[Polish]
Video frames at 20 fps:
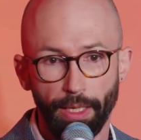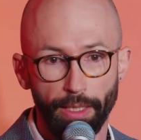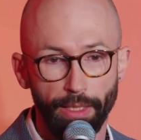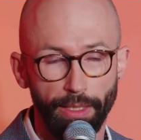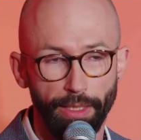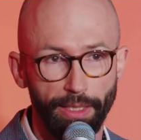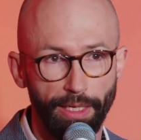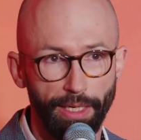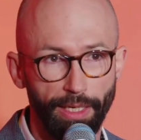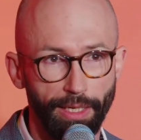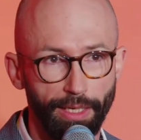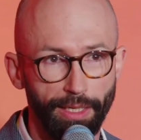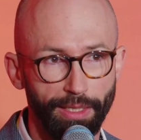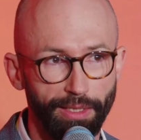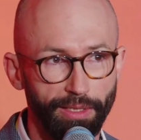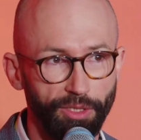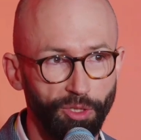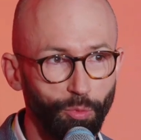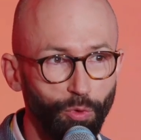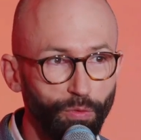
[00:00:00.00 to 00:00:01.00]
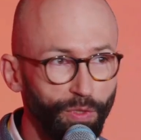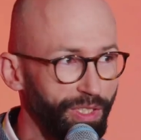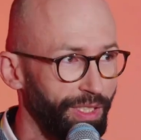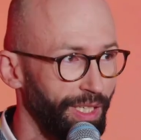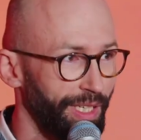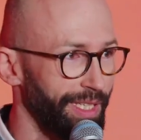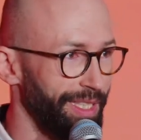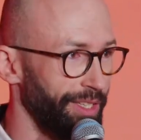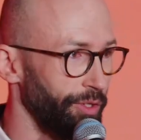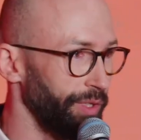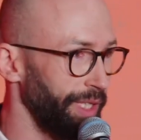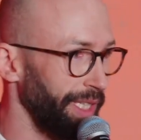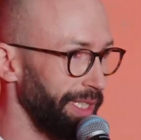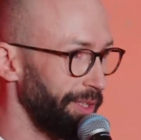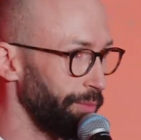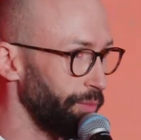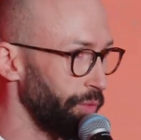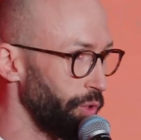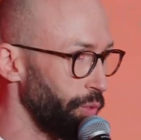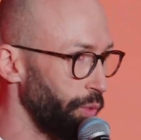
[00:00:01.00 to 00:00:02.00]
I ja nie mówię teraz o
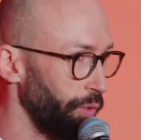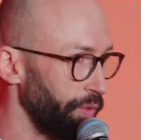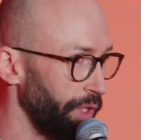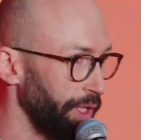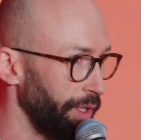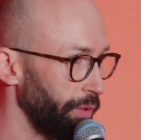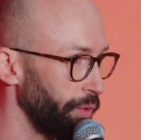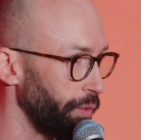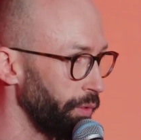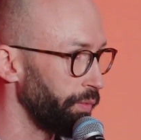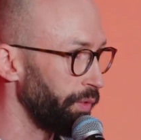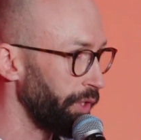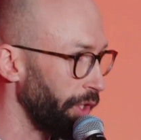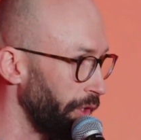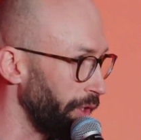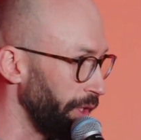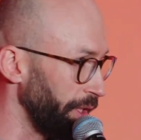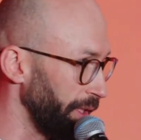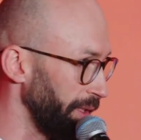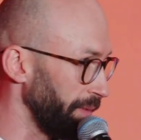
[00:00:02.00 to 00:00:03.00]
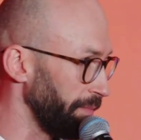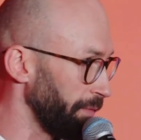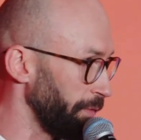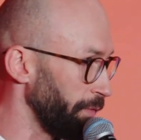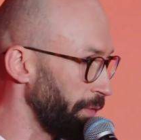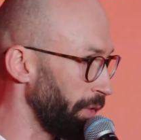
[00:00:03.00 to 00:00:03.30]
takim człowieku w roli, w